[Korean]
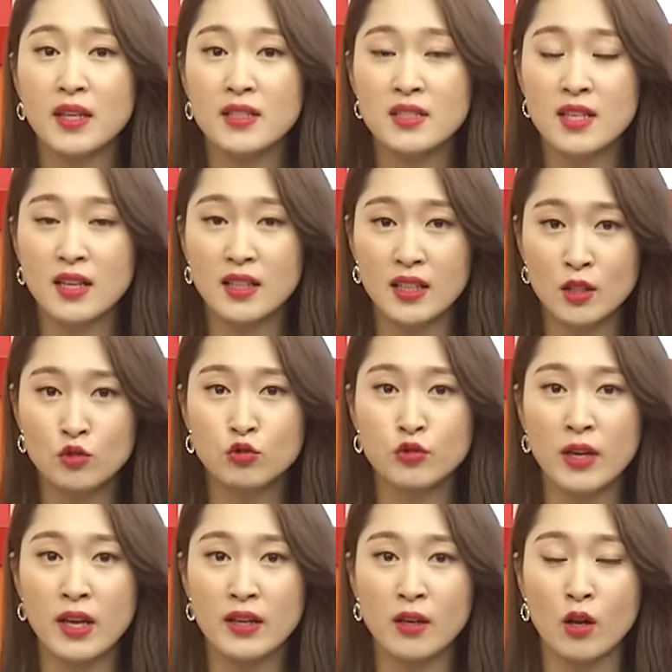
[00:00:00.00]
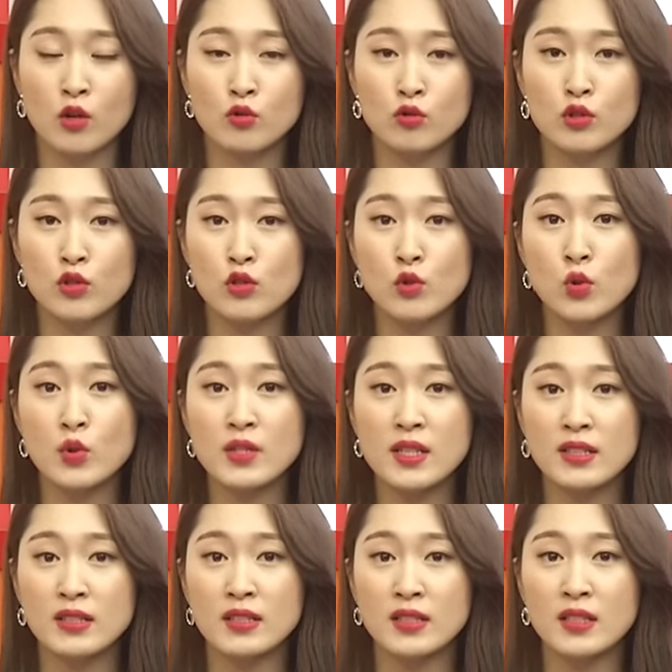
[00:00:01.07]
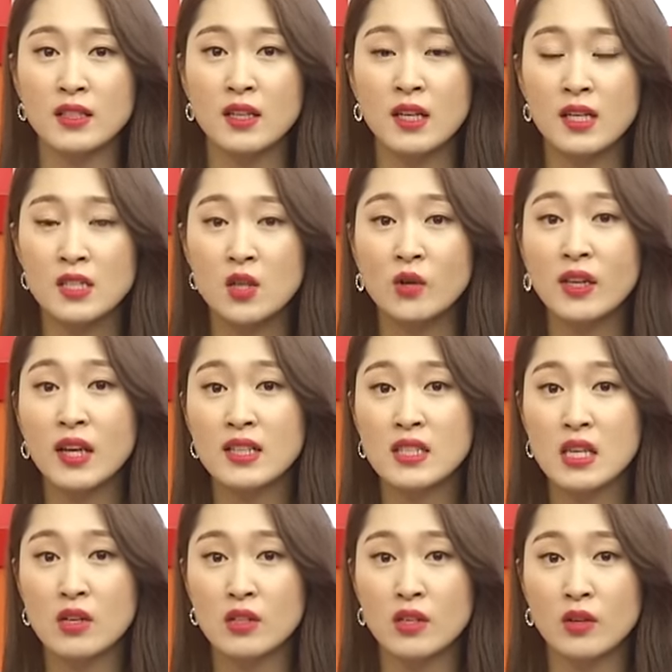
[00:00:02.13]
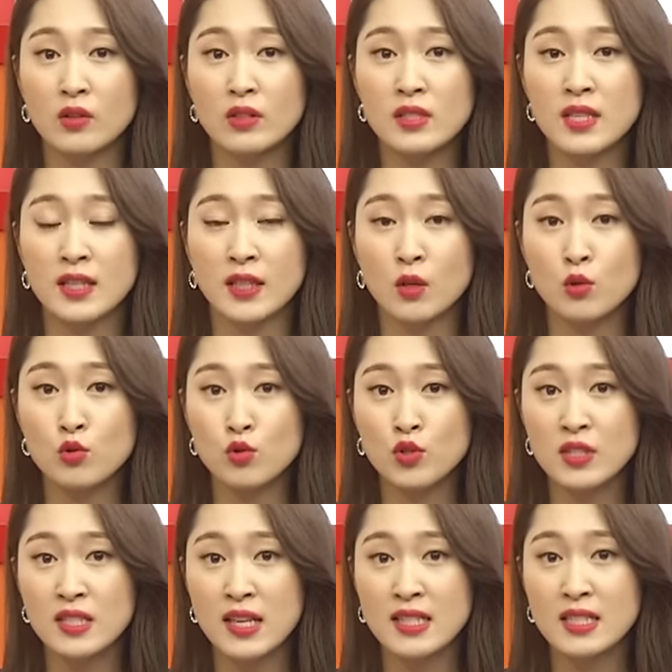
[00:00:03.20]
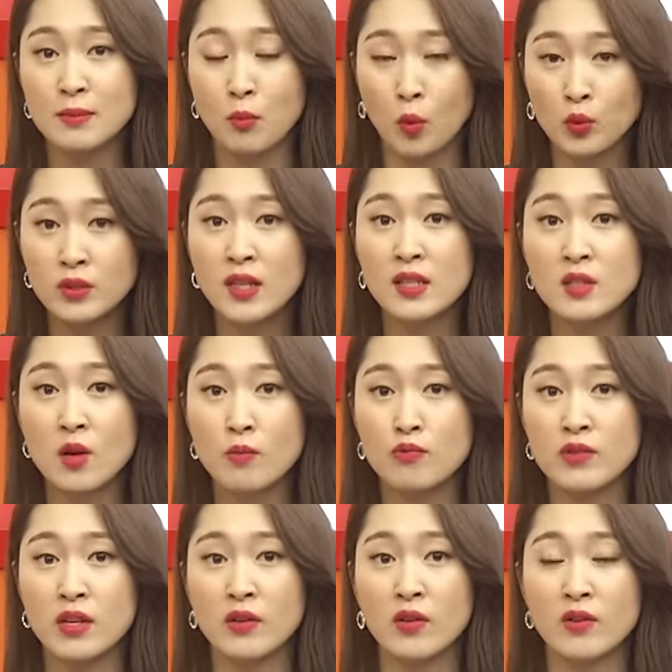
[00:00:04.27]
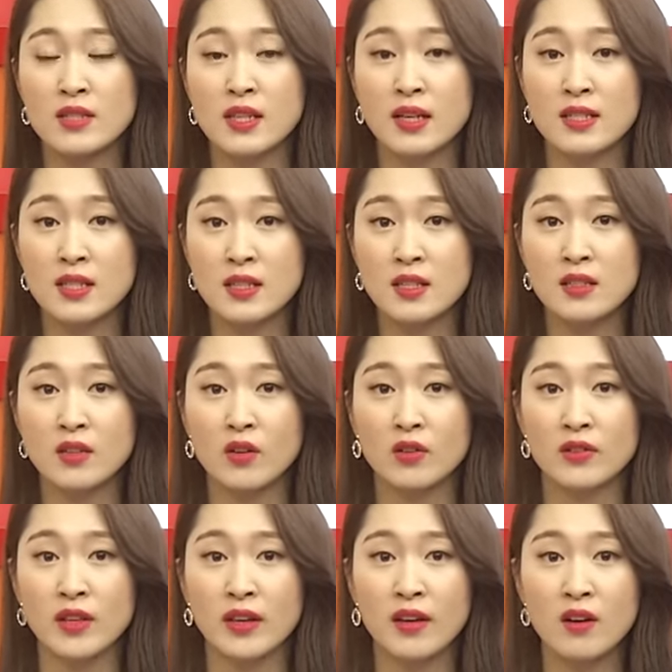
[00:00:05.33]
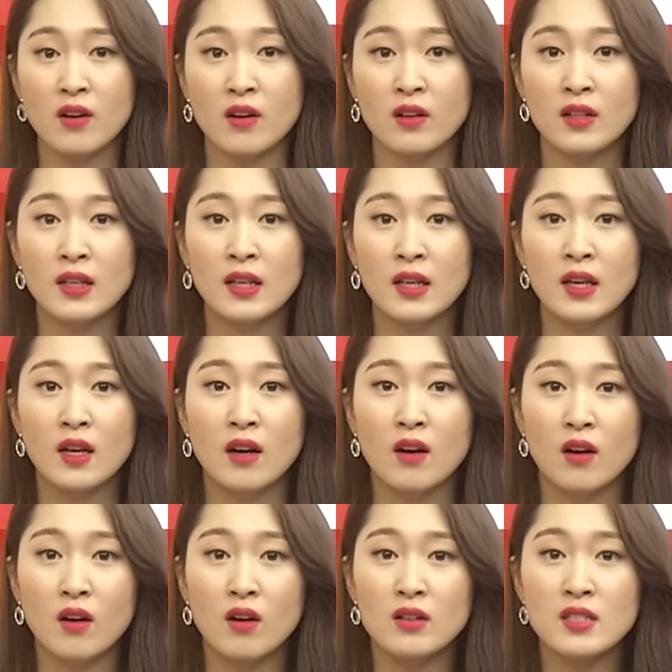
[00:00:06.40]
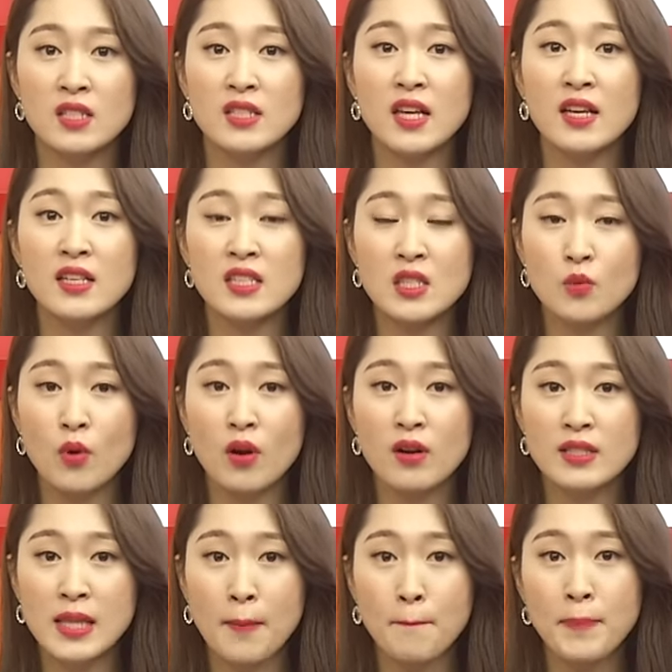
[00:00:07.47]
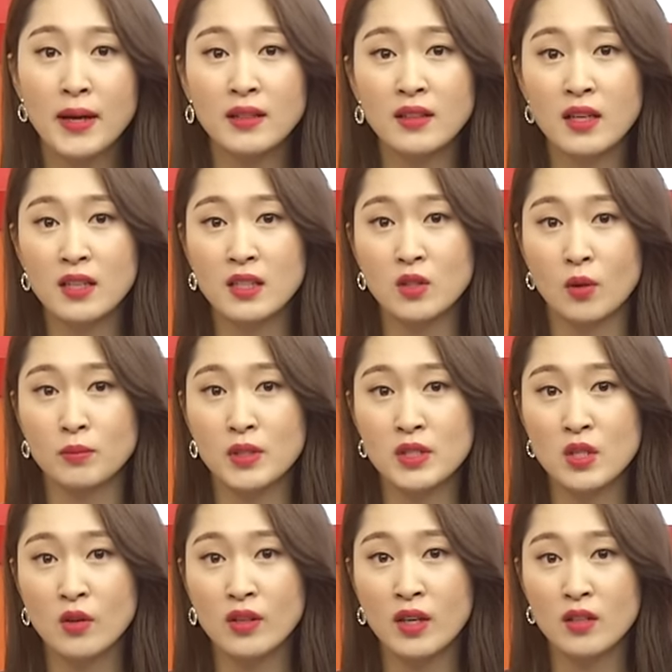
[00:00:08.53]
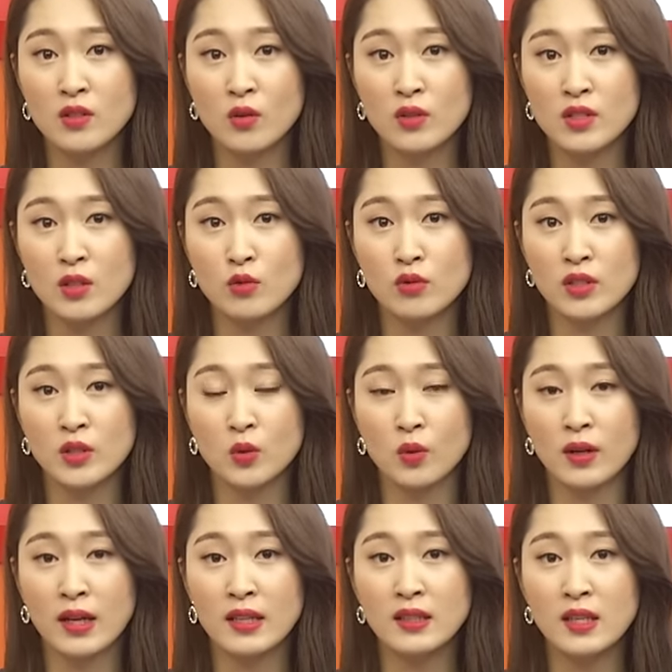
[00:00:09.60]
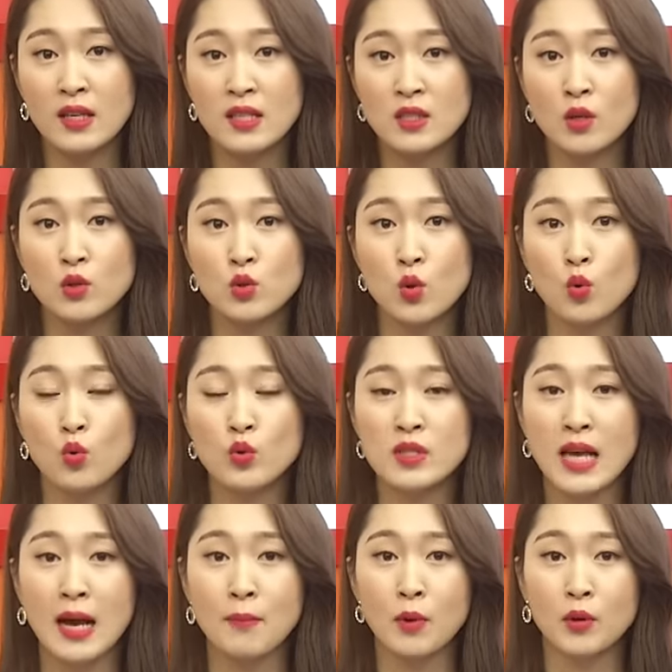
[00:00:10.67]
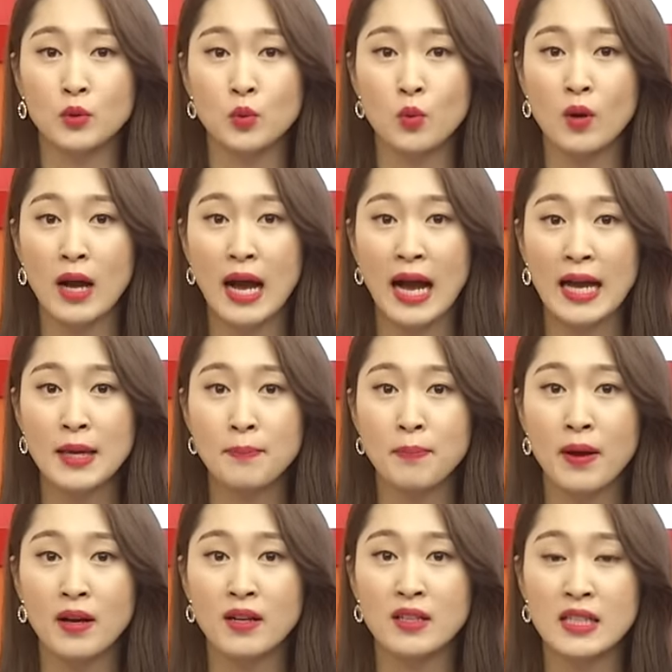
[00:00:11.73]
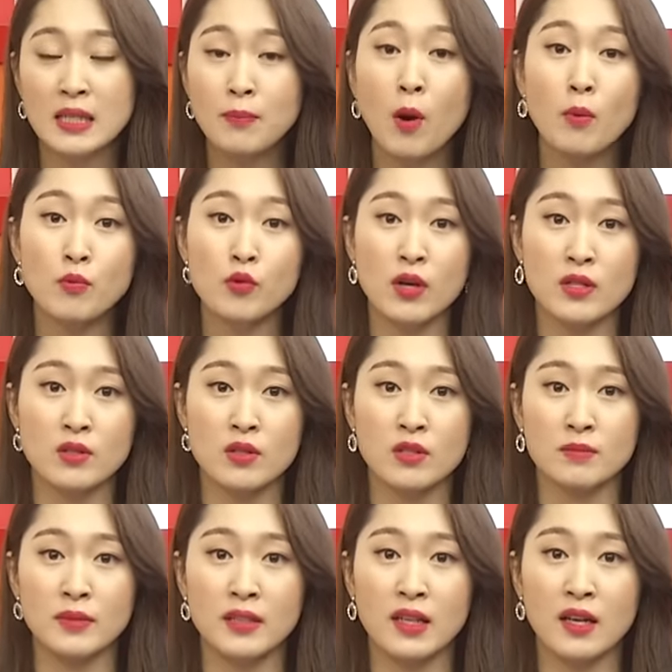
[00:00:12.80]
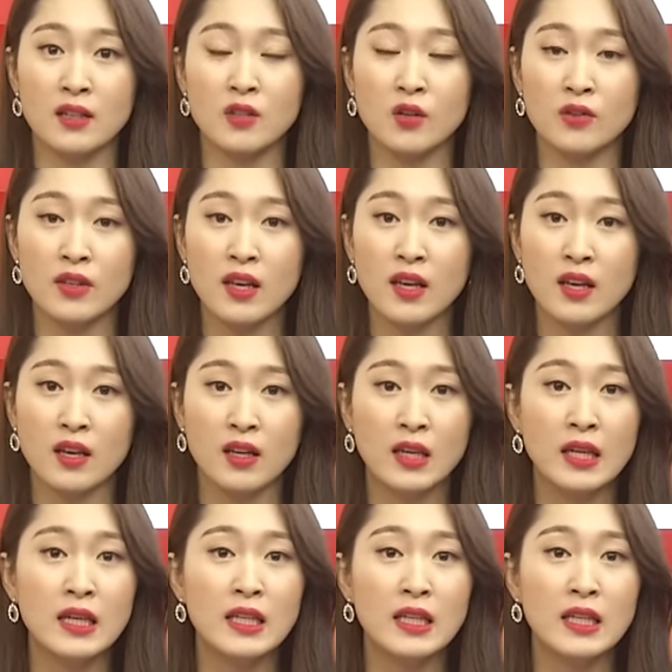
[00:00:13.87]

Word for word: 대책 이후에 결국은 수요자들이 청약 자격을 제대로 숙지하지 못해서 부적격자가 생기는 건데요. 어, 지난 10월 300대 1이 넘는 청약 경쟁률을 기록한 서초구 잠원동 아이파크 리버뷰가 있었습니다. 그런데